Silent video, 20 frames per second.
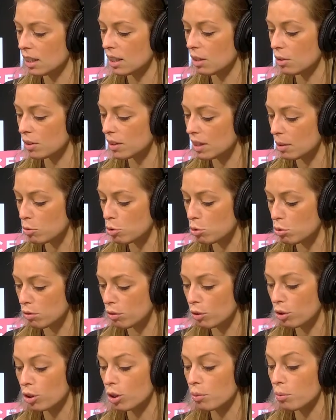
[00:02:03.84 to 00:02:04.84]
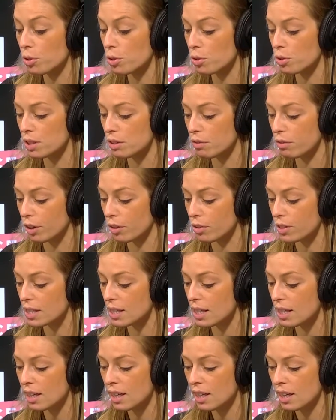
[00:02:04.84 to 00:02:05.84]
est le thème suivant, comment se
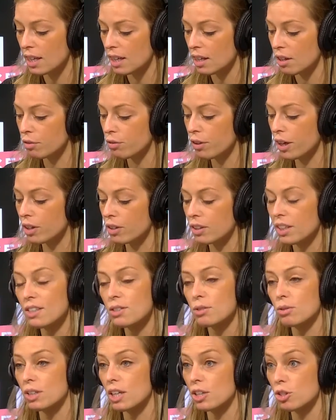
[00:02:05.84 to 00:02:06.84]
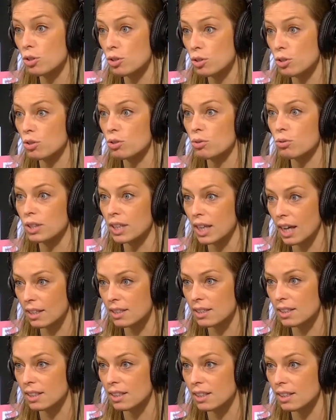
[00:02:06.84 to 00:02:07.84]
différencier et faire connaître son agence dans son
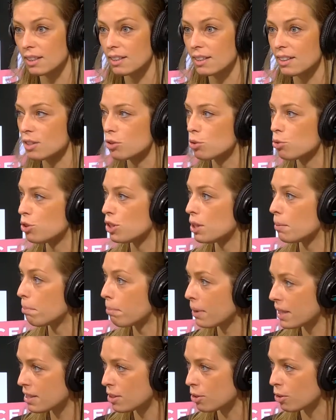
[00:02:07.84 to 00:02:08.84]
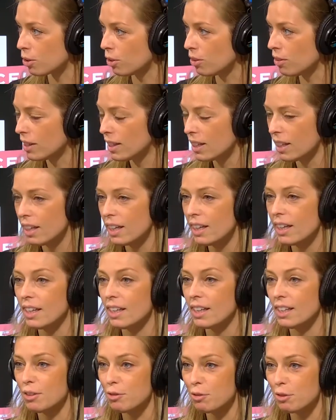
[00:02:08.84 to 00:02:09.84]
quartier, qui est un sujet passionnant. Mhm.
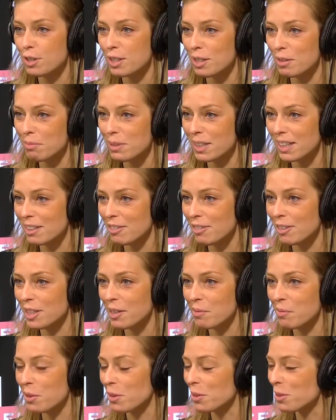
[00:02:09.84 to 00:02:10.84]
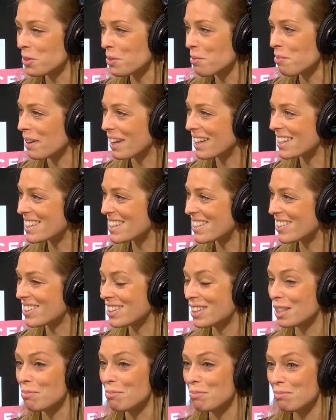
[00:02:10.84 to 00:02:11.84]
Et vous êtes bien évidemment deux personnes
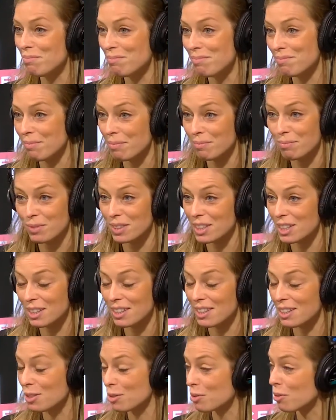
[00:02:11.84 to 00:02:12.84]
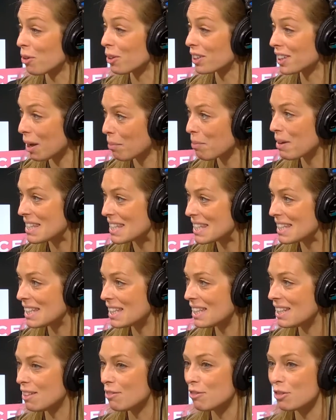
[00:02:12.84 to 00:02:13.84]
qui qui sont en
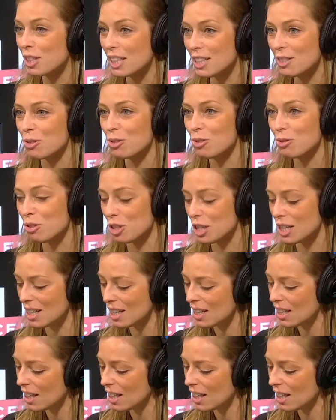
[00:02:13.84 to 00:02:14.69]
capacité d'évoquer ce sujet.